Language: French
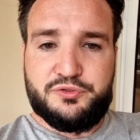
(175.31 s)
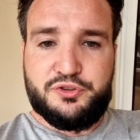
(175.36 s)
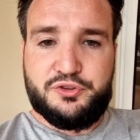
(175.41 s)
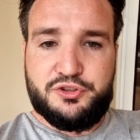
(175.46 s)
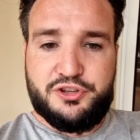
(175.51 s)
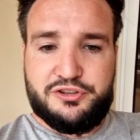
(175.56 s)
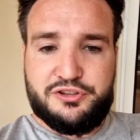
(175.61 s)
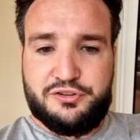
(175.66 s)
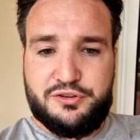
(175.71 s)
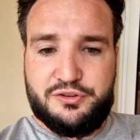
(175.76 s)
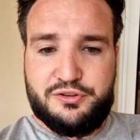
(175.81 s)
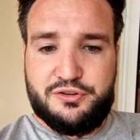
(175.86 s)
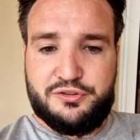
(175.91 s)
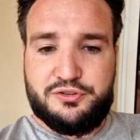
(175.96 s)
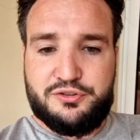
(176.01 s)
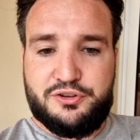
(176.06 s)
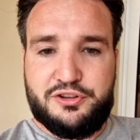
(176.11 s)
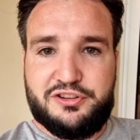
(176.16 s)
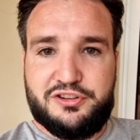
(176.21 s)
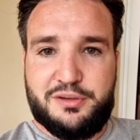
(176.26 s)
euh, notre,
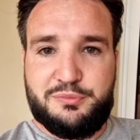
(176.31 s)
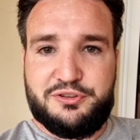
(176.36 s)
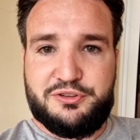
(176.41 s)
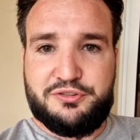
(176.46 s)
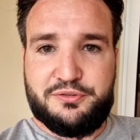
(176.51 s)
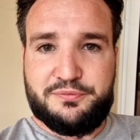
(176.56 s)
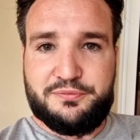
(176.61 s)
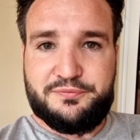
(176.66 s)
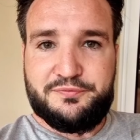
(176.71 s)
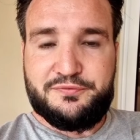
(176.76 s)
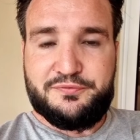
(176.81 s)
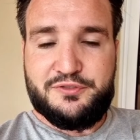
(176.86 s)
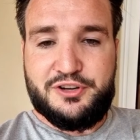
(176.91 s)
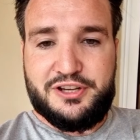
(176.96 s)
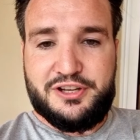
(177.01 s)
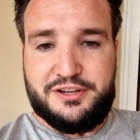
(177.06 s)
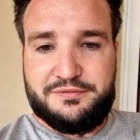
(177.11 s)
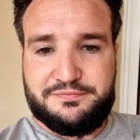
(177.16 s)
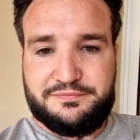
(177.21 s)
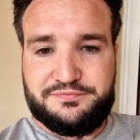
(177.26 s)
de notre émission.
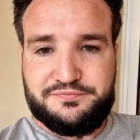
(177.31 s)
Voilà.